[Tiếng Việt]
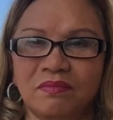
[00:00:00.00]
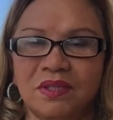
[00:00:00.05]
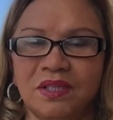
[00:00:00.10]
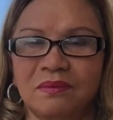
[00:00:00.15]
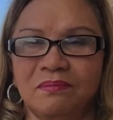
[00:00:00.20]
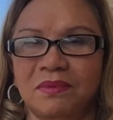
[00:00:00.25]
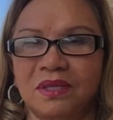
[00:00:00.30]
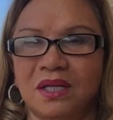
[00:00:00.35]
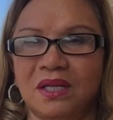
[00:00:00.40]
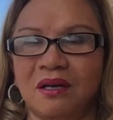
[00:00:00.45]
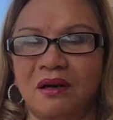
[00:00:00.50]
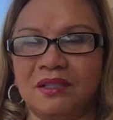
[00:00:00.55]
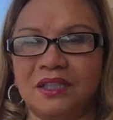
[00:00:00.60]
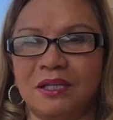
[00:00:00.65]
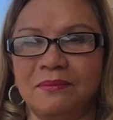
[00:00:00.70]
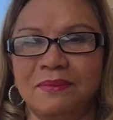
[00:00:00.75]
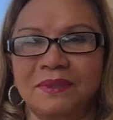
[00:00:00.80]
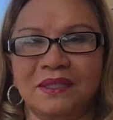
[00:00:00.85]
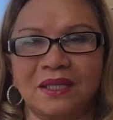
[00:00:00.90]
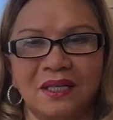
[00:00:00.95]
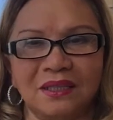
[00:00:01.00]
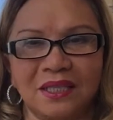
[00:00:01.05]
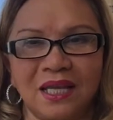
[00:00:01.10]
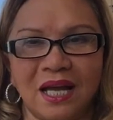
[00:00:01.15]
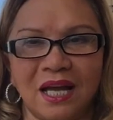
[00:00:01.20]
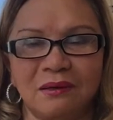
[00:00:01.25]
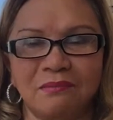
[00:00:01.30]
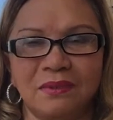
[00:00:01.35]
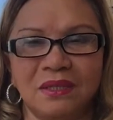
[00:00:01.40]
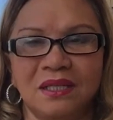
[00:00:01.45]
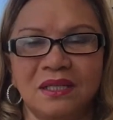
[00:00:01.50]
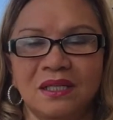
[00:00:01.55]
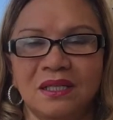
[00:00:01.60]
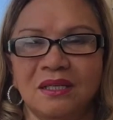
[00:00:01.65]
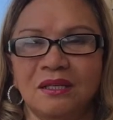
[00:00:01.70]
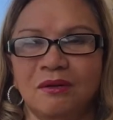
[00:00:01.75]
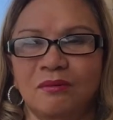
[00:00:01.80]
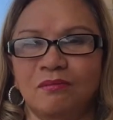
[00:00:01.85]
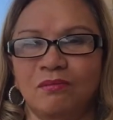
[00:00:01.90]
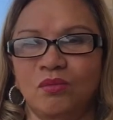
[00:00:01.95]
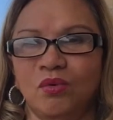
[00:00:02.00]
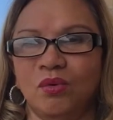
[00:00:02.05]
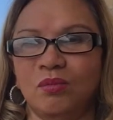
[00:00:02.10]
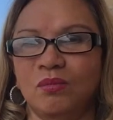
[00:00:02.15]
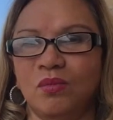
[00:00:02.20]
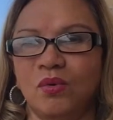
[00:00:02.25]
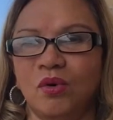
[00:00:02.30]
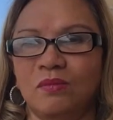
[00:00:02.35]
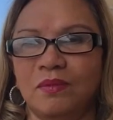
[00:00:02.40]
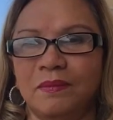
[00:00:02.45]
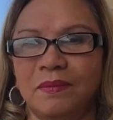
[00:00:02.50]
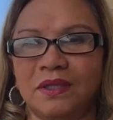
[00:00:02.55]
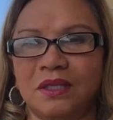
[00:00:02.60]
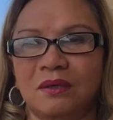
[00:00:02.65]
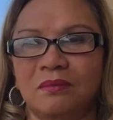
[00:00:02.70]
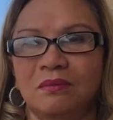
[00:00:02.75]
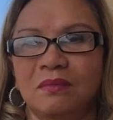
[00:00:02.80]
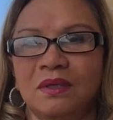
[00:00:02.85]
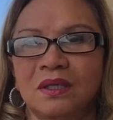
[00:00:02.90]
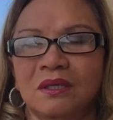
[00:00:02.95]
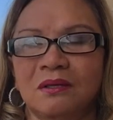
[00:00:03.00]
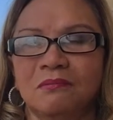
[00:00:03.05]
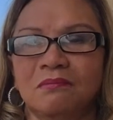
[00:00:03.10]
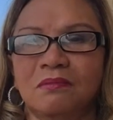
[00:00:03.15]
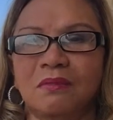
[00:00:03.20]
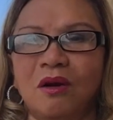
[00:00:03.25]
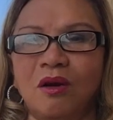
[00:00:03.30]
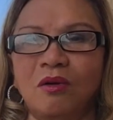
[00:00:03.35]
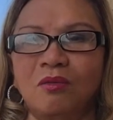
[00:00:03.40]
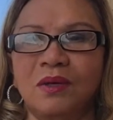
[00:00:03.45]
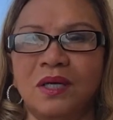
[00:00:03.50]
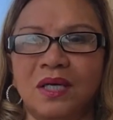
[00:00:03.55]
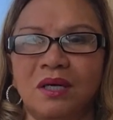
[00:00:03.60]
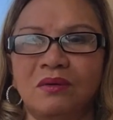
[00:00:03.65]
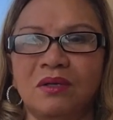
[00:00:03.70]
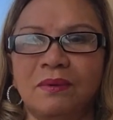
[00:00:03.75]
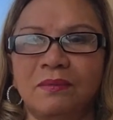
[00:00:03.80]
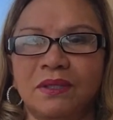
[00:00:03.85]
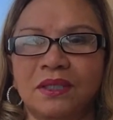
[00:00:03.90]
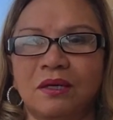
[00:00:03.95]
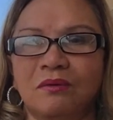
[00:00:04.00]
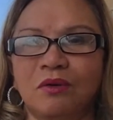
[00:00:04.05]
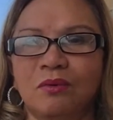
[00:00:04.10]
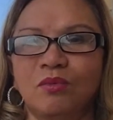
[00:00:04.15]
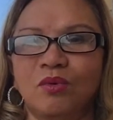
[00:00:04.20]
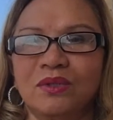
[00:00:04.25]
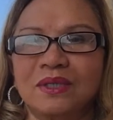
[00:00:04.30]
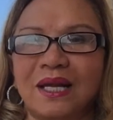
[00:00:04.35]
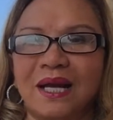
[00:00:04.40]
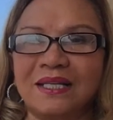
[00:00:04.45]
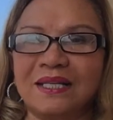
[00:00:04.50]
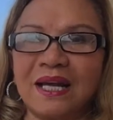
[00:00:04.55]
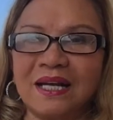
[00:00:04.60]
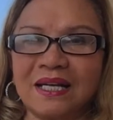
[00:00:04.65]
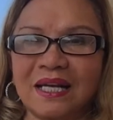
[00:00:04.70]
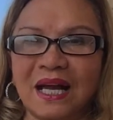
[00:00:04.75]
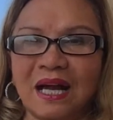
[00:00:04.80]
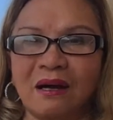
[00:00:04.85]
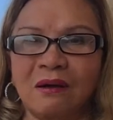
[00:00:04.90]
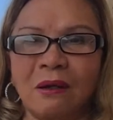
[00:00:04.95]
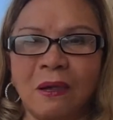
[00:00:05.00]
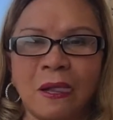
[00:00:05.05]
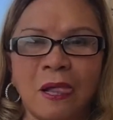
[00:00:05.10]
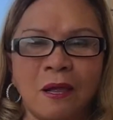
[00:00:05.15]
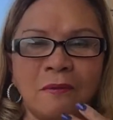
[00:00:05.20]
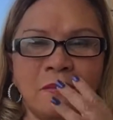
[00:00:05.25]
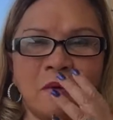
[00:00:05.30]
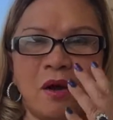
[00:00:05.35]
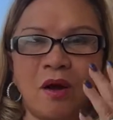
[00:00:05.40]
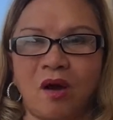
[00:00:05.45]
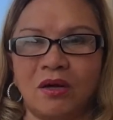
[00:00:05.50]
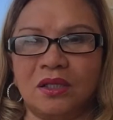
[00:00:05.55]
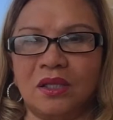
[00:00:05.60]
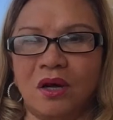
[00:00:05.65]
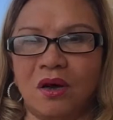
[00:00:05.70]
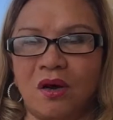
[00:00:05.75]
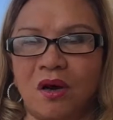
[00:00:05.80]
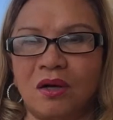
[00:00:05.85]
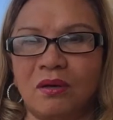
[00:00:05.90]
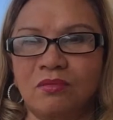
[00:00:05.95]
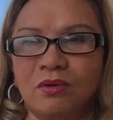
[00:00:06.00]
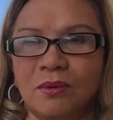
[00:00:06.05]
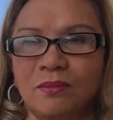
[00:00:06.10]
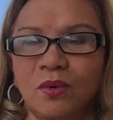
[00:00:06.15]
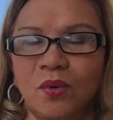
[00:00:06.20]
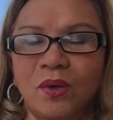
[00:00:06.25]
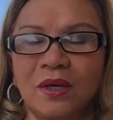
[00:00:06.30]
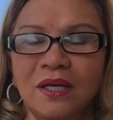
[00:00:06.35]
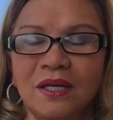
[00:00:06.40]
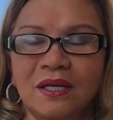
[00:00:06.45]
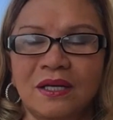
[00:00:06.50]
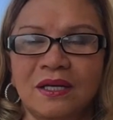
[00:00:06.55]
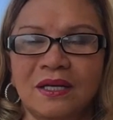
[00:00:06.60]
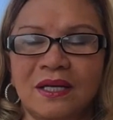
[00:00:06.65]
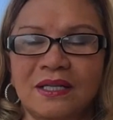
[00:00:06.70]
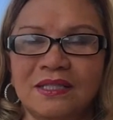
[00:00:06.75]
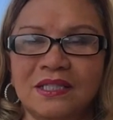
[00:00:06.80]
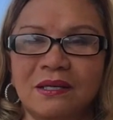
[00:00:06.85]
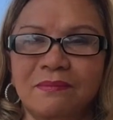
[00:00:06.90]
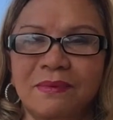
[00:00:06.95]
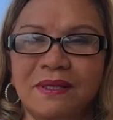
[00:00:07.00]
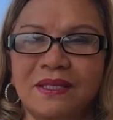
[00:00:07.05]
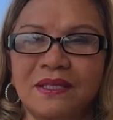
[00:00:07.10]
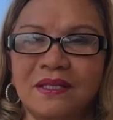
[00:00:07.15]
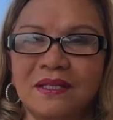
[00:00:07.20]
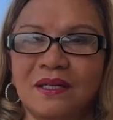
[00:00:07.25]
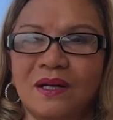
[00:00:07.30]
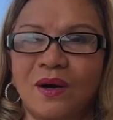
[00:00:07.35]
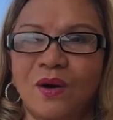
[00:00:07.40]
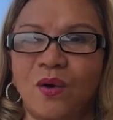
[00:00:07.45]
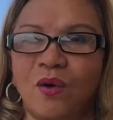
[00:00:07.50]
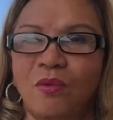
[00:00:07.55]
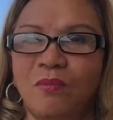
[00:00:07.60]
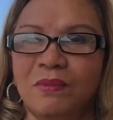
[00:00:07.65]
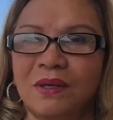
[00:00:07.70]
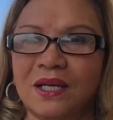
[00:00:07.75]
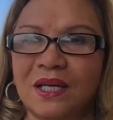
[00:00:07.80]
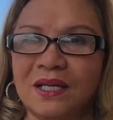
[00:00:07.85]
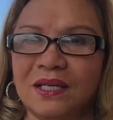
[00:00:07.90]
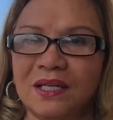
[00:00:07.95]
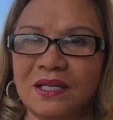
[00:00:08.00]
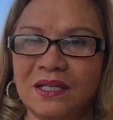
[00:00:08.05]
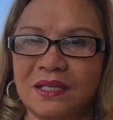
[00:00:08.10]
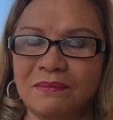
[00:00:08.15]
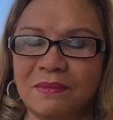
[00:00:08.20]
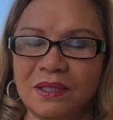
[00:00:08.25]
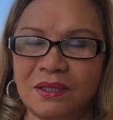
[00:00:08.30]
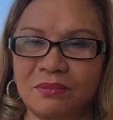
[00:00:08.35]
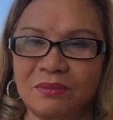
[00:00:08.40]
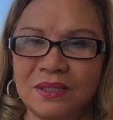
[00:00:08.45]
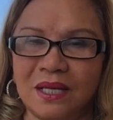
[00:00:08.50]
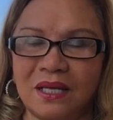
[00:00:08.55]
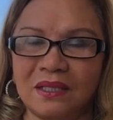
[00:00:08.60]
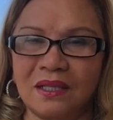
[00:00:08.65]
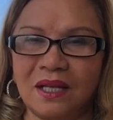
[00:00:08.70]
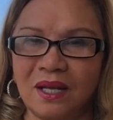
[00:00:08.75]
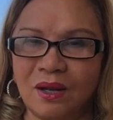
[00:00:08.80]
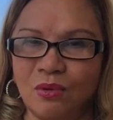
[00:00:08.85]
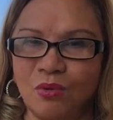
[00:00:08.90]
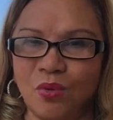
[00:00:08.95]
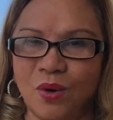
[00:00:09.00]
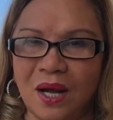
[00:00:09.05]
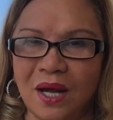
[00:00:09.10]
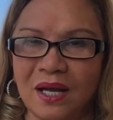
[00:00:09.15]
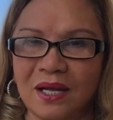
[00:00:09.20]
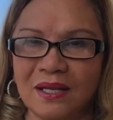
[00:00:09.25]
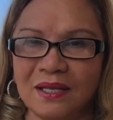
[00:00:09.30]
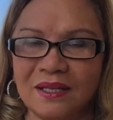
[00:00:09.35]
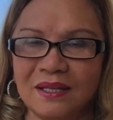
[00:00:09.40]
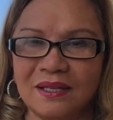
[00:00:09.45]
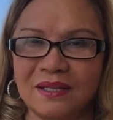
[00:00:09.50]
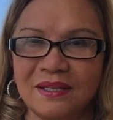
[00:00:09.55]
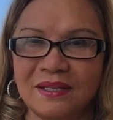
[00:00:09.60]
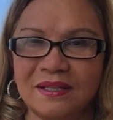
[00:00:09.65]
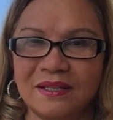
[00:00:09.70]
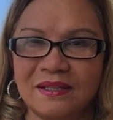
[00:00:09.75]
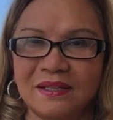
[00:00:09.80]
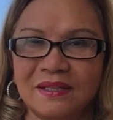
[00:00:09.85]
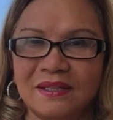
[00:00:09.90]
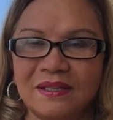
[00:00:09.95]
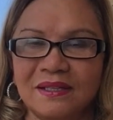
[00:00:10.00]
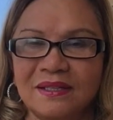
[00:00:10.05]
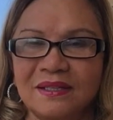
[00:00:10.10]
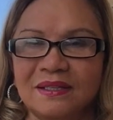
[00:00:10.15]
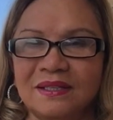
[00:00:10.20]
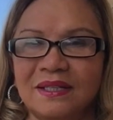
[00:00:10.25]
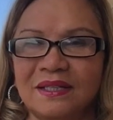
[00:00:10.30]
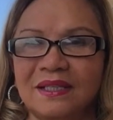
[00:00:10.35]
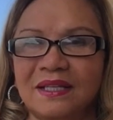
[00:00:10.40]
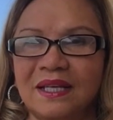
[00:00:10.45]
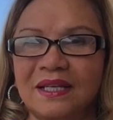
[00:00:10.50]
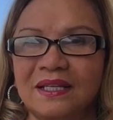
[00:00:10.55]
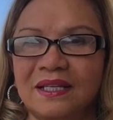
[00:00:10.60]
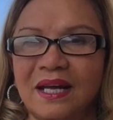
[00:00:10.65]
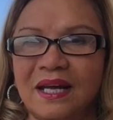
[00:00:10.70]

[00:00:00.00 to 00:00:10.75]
thì mình họ thấy mình thật thà mình muốn mua mà mình không mà họ cũng hiểu là mình không có muốn trả giá cao mà họ thì họ không có muốn là sẽ bị ôm cái cái bất động sản đó lâu quá thì